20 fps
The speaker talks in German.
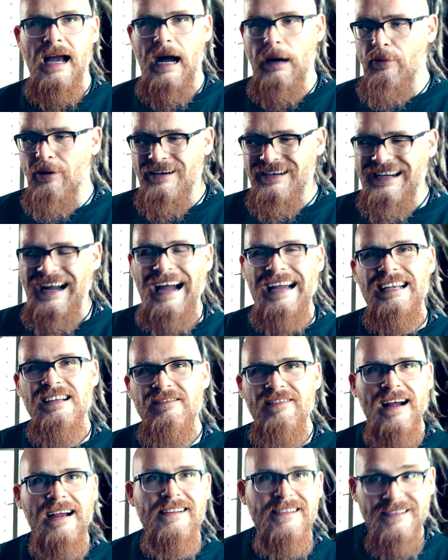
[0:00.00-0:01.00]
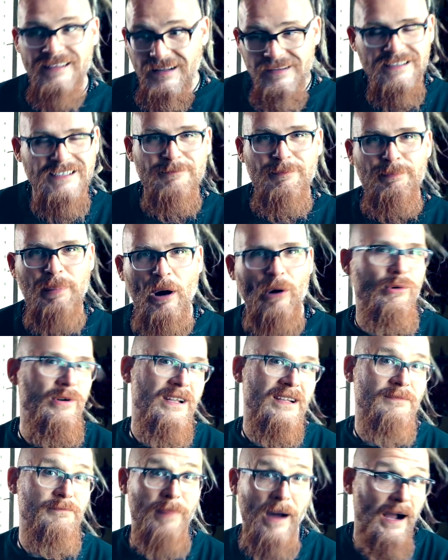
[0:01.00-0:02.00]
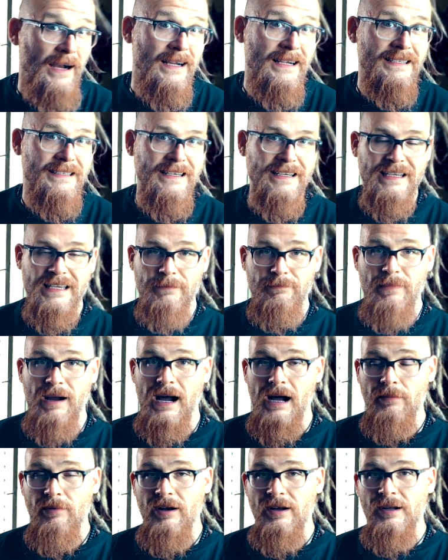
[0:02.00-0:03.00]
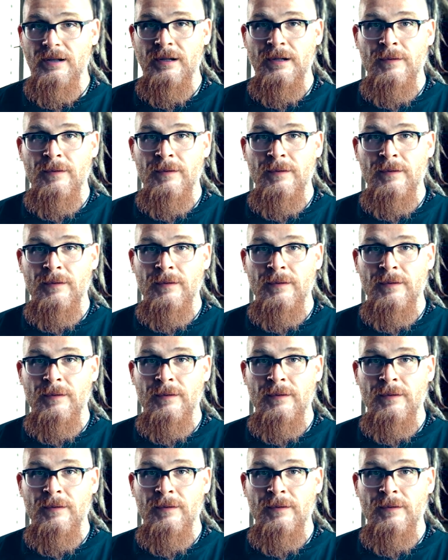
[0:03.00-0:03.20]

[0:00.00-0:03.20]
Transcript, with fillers: aber keiner weiß, dass ich Paul das Bargeld gegeben habe.